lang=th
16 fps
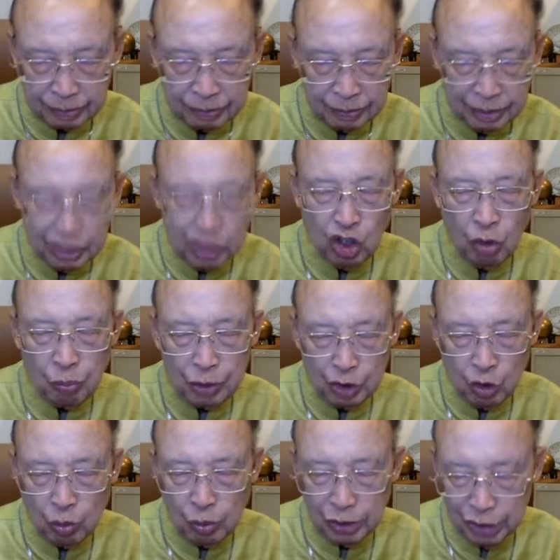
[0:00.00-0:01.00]
ในสองประตู
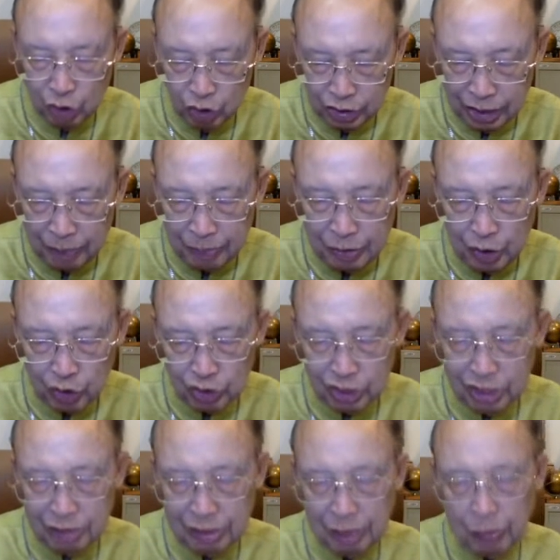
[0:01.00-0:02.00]
บนหนึ่งของสามพี่น้องจื
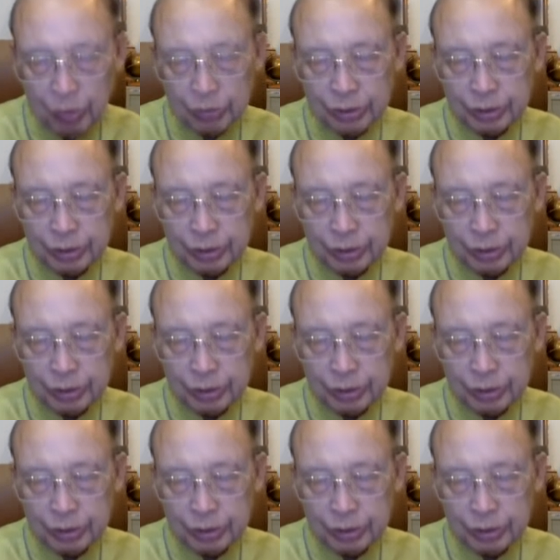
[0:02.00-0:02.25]
อไรบอก